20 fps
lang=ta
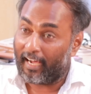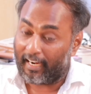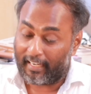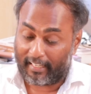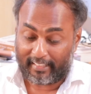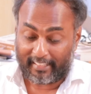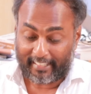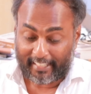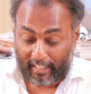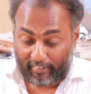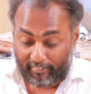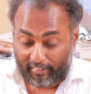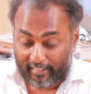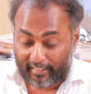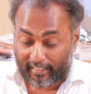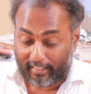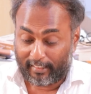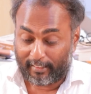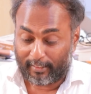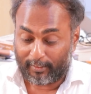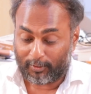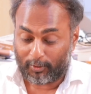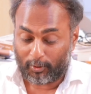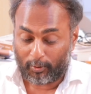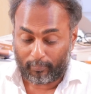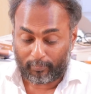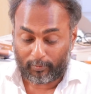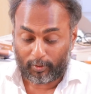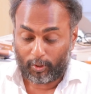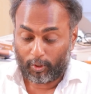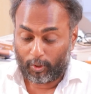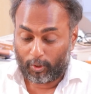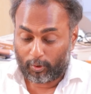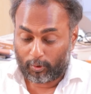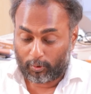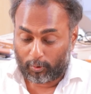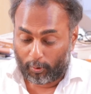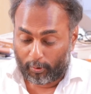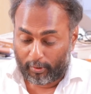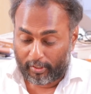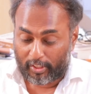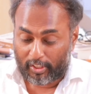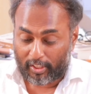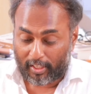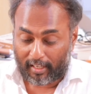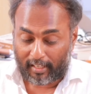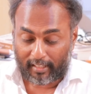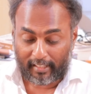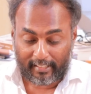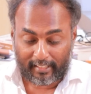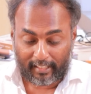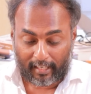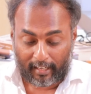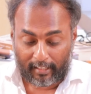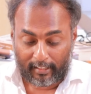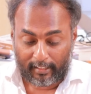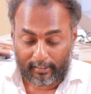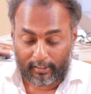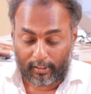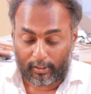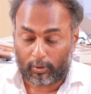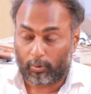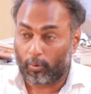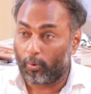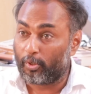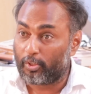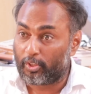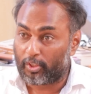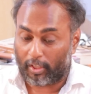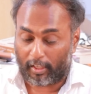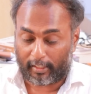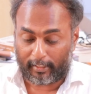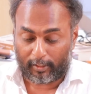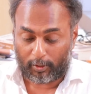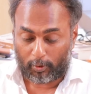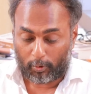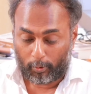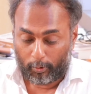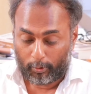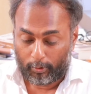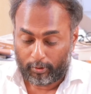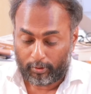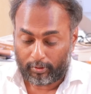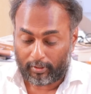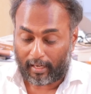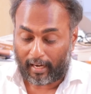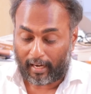அல்லது எவற்றிலிருந்தும் தொழிற்சாலை அல்லது தொழிற்சாலையின் குழு